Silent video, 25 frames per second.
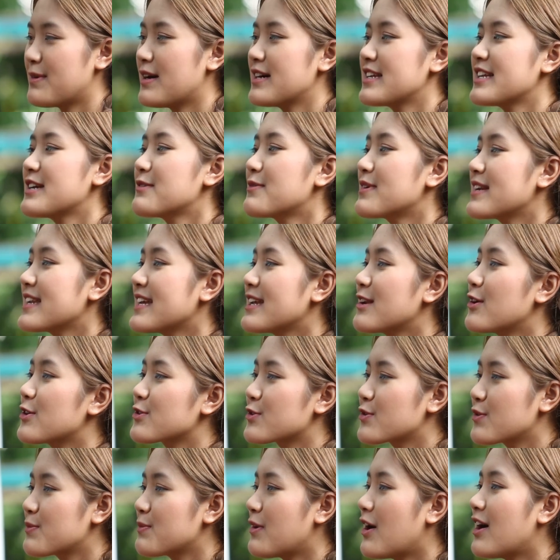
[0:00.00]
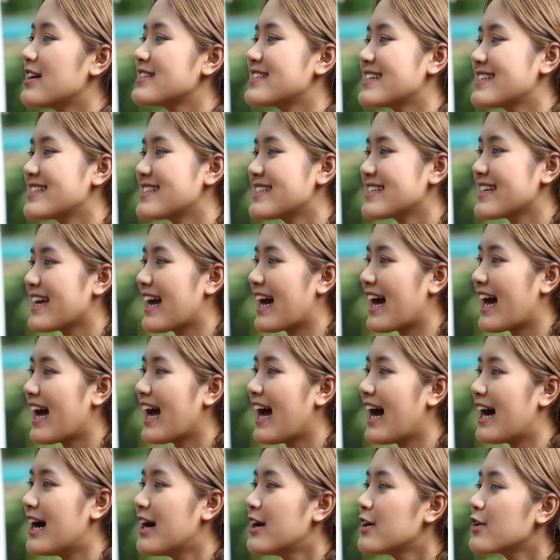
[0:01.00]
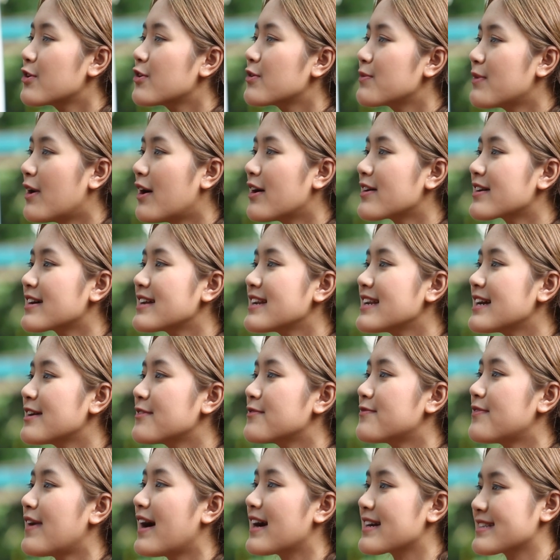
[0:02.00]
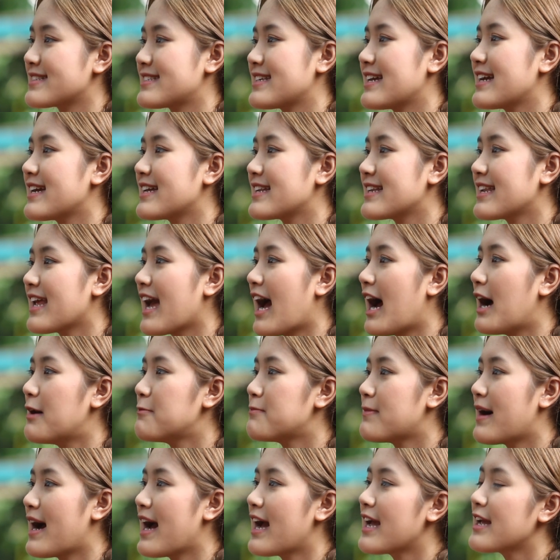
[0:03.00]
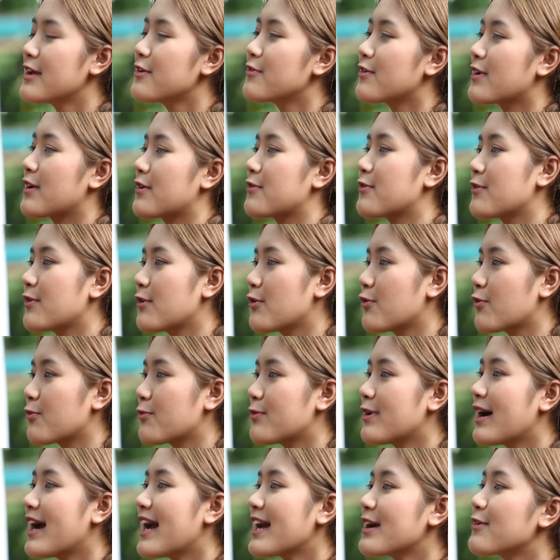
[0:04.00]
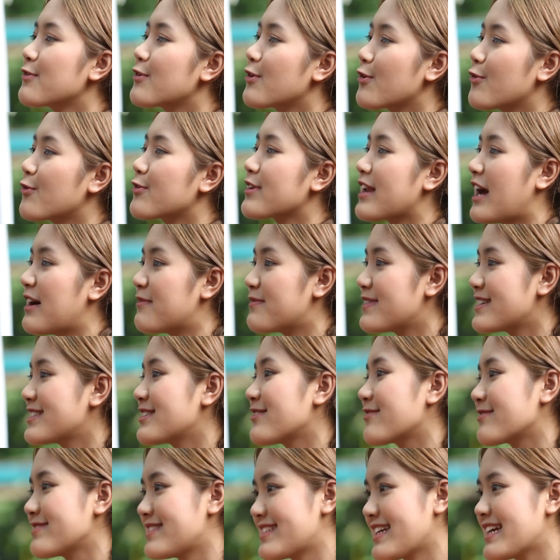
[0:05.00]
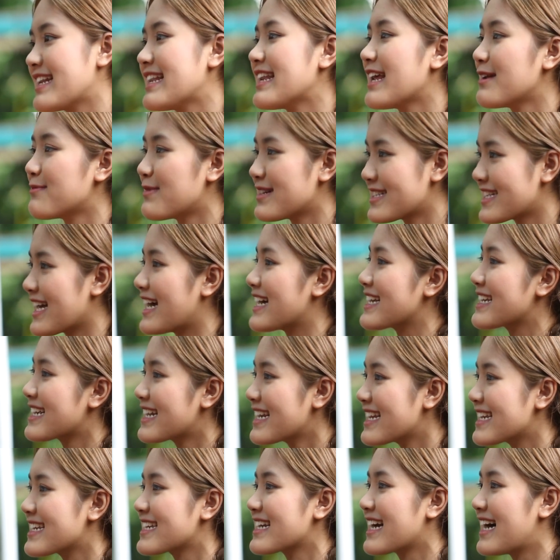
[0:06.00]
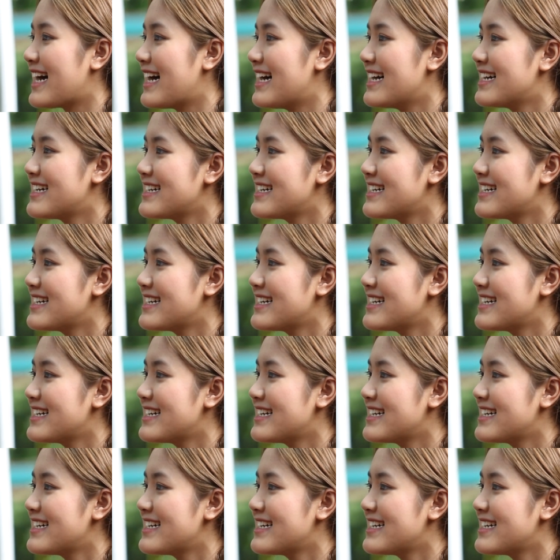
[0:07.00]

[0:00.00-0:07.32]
พอดีวันนี้รถคุณพ่อเจนเสียค่ะ คุณพ่อก็เลยฝากเจนเนี่ย มาให้อยู่กับคุณลุงเพื่อให้คุณลุงเนี่ยไปส่งเจนเรียนภาษาอังกฤษค่ะ